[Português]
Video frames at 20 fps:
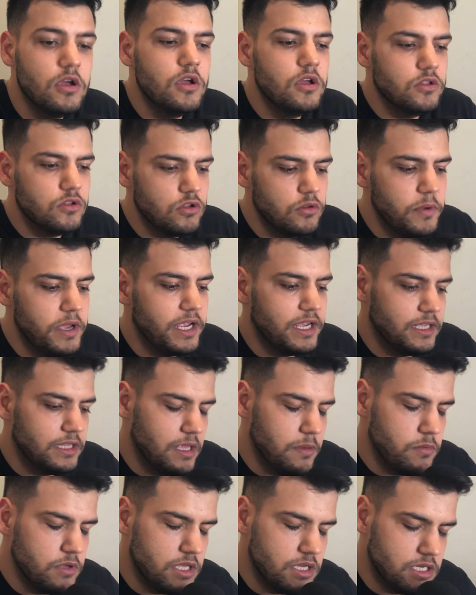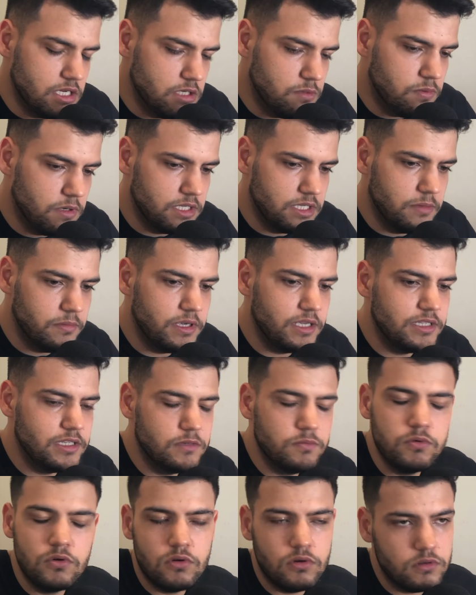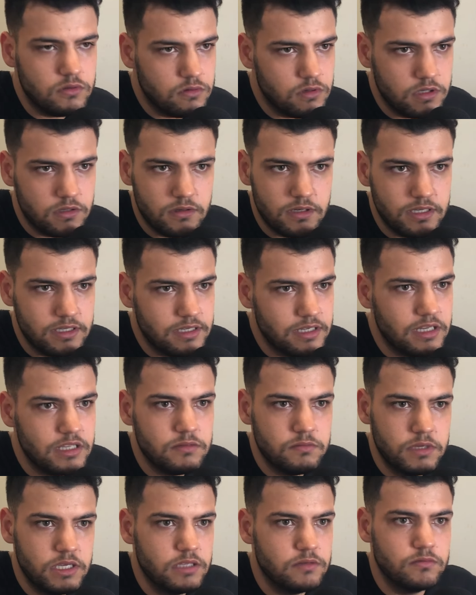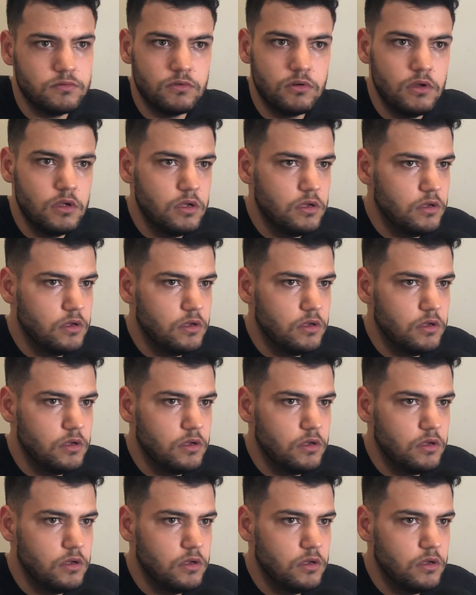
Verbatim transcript: Tudo bem que tem muita gente, por exemplo, que às vezes por condições financeiras mesmo.